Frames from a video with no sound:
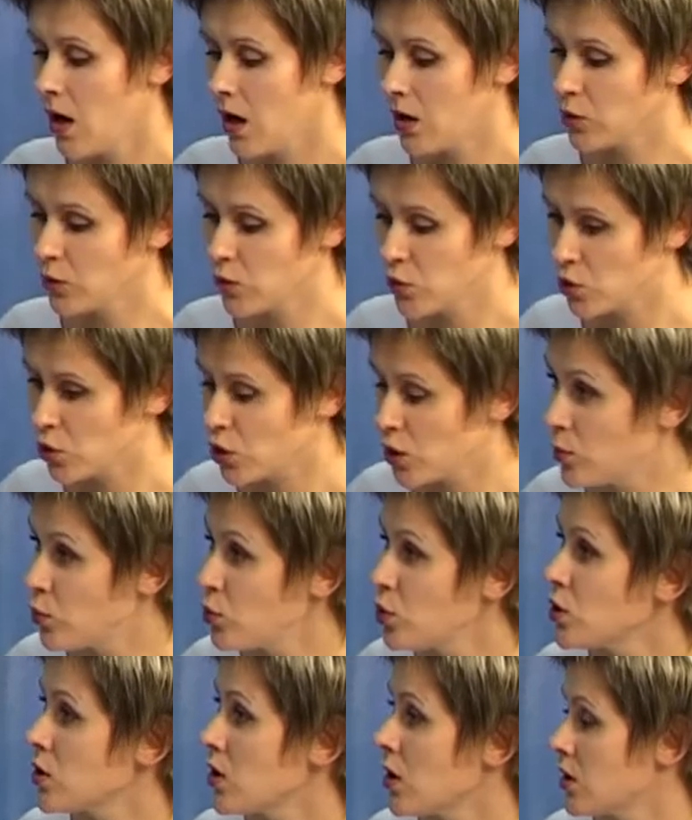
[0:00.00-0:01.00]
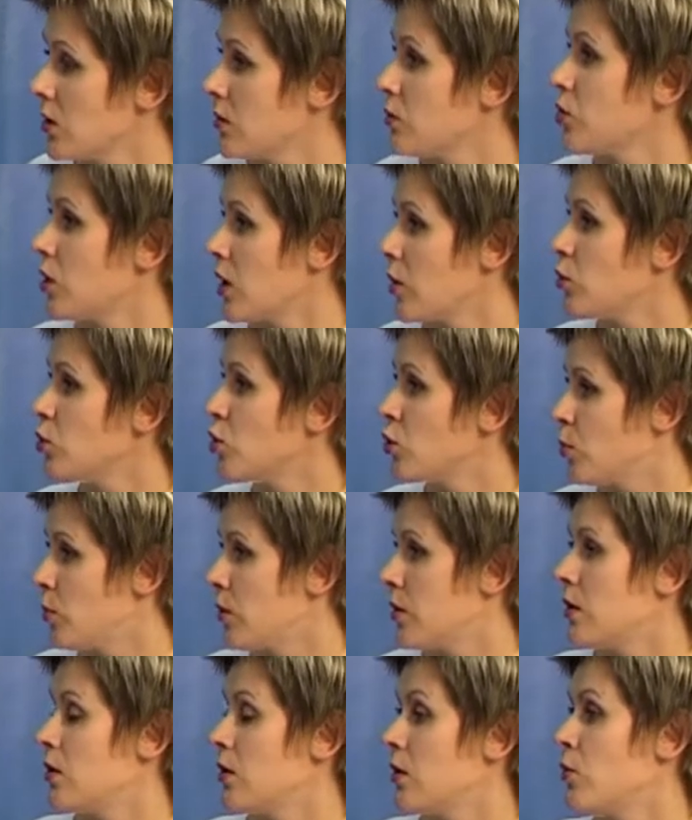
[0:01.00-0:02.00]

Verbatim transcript: А Она все-таки будет как-то вот работа по